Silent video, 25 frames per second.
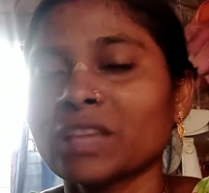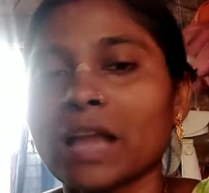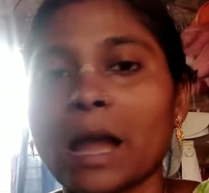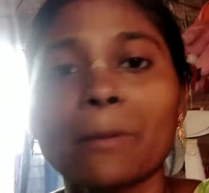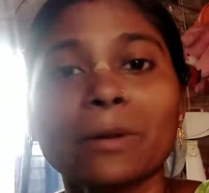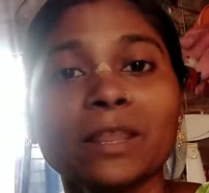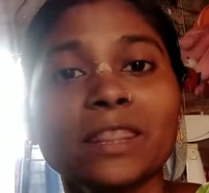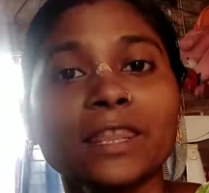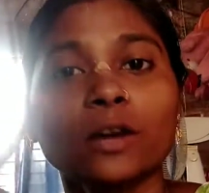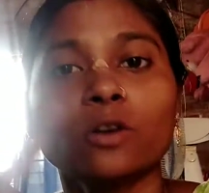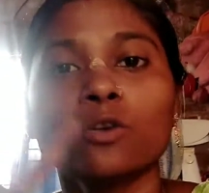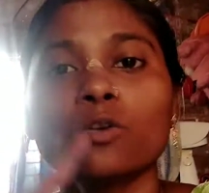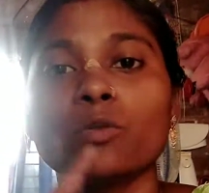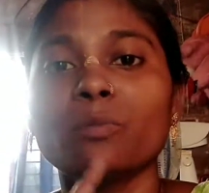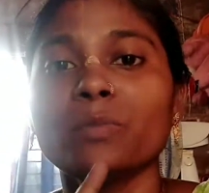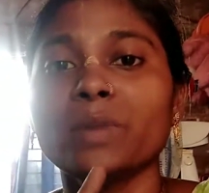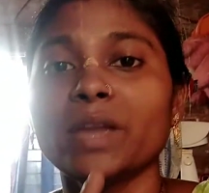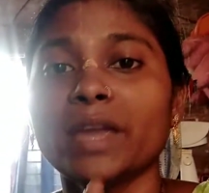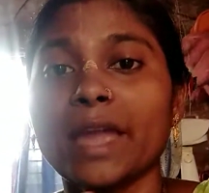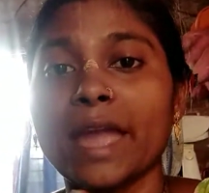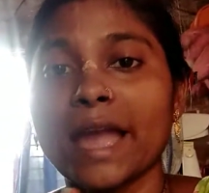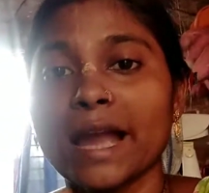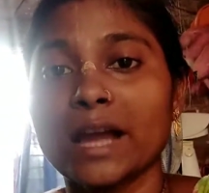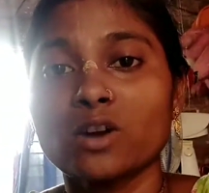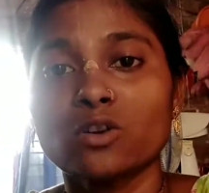আবার দেখো
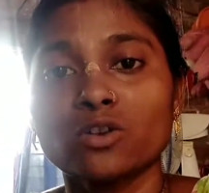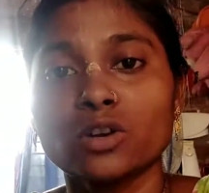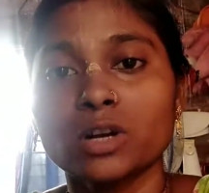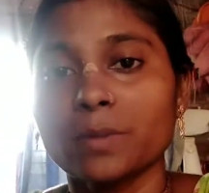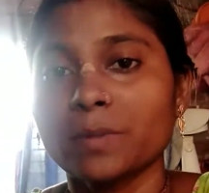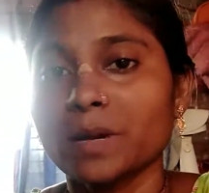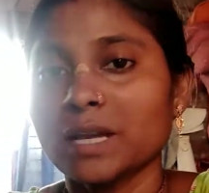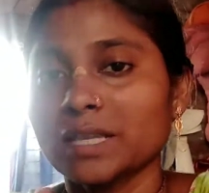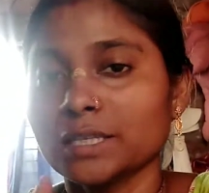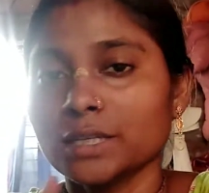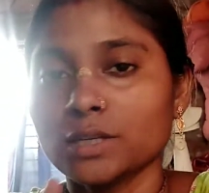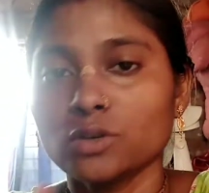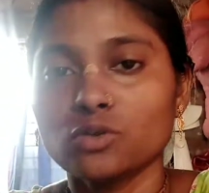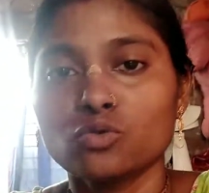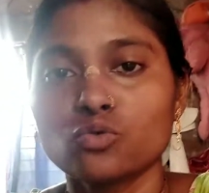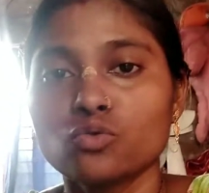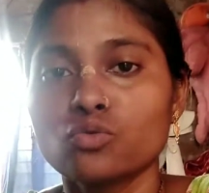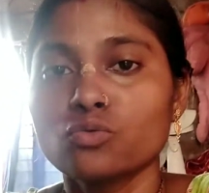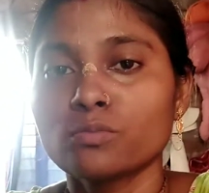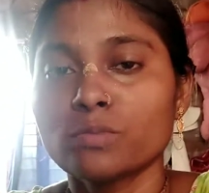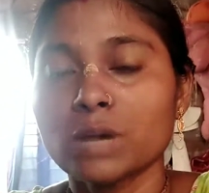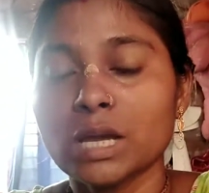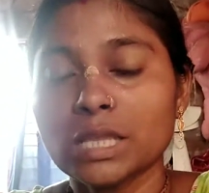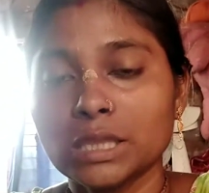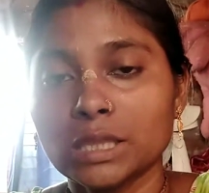মেয়ে এগারোটা বাজে
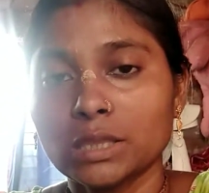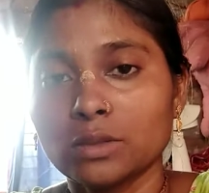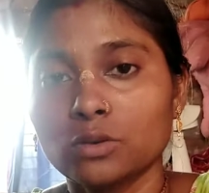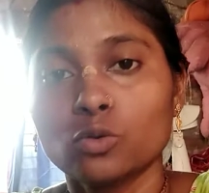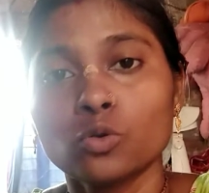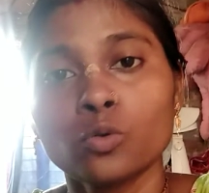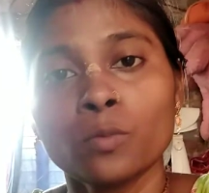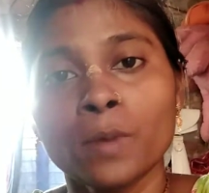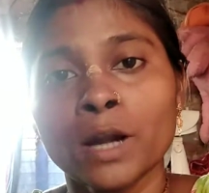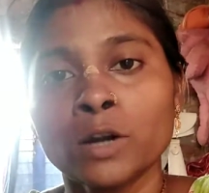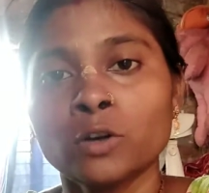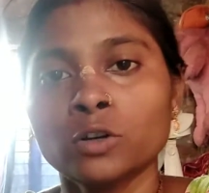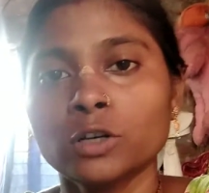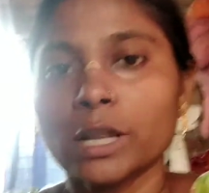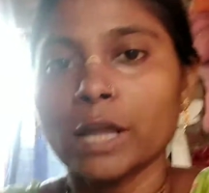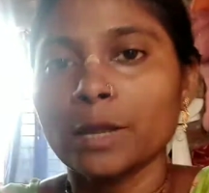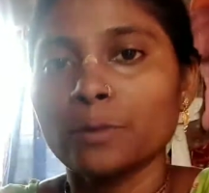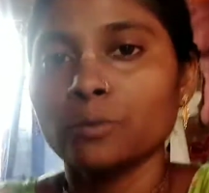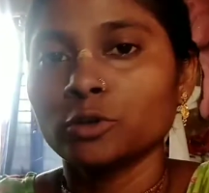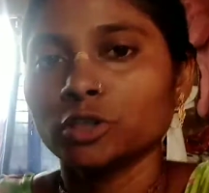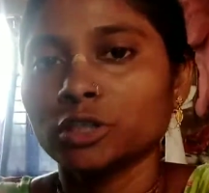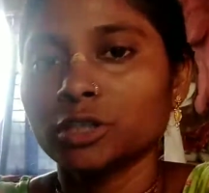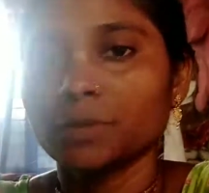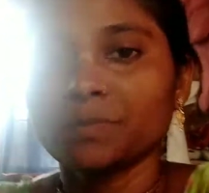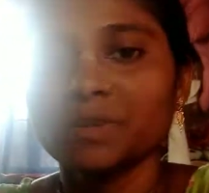ঘুমা ঘুমানোর টাইম
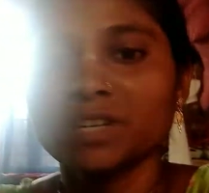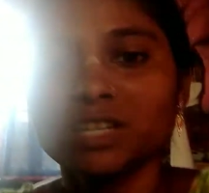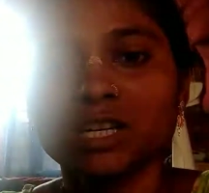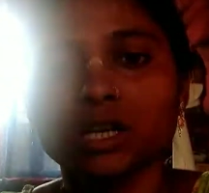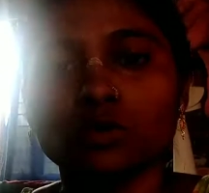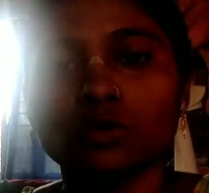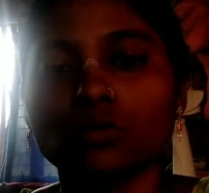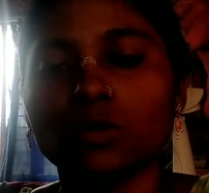হয়েছে প্রেশার